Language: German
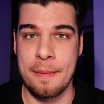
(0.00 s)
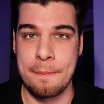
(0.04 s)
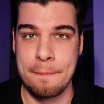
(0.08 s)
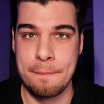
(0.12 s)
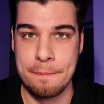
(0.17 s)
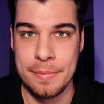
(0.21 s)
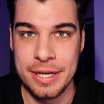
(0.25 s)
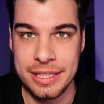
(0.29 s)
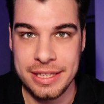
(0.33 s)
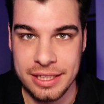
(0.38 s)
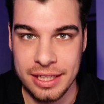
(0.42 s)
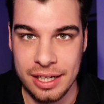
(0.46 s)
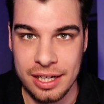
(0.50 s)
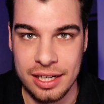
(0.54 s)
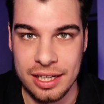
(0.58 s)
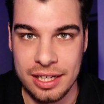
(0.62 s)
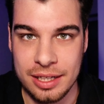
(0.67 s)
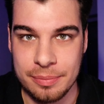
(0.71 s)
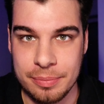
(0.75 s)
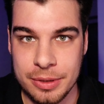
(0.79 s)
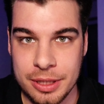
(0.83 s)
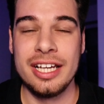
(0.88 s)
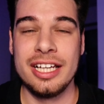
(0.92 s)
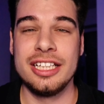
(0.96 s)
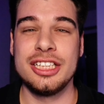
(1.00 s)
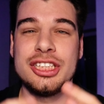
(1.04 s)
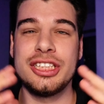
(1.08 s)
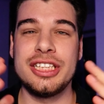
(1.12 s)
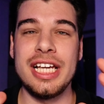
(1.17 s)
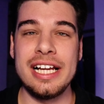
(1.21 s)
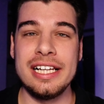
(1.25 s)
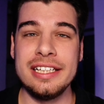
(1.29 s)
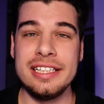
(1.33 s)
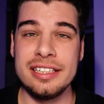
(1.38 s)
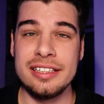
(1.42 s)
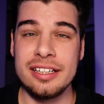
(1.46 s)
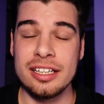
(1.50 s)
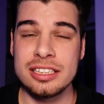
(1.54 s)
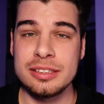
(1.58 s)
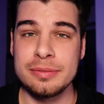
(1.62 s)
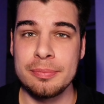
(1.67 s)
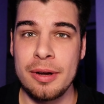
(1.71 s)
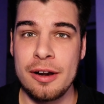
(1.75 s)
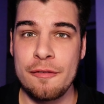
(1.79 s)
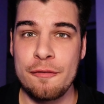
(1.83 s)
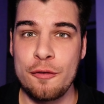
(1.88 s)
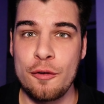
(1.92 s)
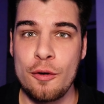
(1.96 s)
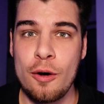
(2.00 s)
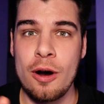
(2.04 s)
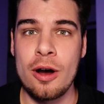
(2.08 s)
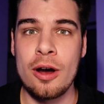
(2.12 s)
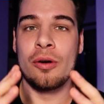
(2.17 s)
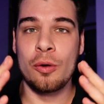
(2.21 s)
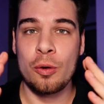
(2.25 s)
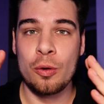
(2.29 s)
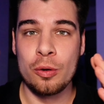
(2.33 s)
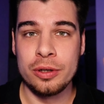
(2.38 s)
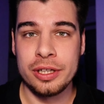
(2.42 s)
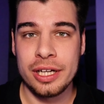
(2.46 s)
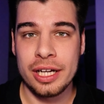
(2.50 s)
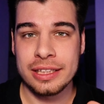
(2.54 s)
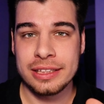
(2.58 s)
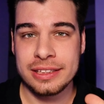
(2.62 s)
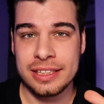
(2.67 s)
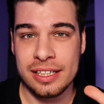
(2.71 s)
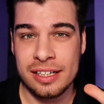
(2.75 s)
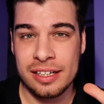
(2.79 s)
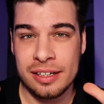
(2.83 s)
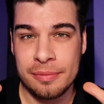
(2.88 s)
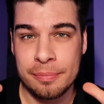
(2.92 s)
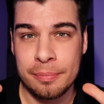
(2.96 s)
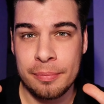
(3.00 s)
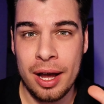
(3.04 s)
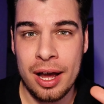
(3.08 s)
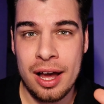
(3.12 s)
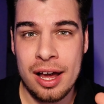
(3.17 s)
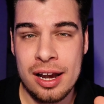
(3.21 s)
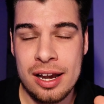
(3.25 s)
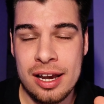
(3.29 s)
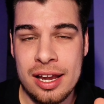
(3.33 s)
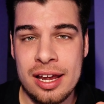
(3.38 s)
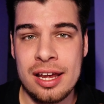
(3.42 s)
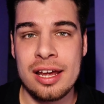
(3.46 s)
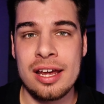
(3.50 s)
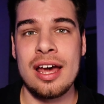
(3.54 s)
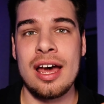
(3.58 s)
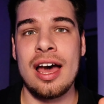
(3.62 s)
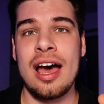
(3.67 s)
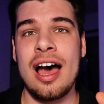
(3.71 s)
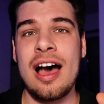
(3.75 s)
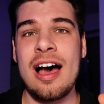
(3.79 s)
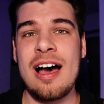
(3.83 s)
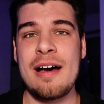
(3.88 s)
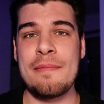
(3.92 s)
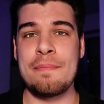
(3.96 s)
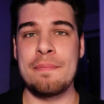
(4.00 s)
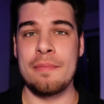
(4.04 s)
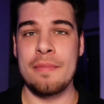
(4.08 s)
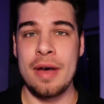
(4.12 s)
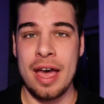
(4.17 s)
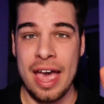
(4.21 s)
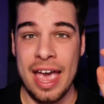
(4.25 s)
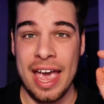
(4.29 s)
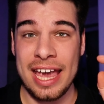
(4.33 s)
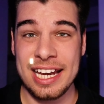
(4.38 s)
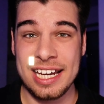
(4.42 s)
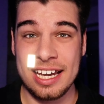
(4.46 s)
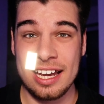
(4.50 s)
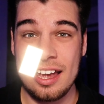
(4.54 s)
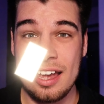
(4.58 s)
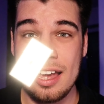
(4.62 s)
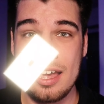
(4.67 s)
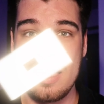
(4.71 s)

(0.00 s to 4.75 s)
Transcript: miterlebt. Stell dir das mal vor, hunderte Male haben Hacker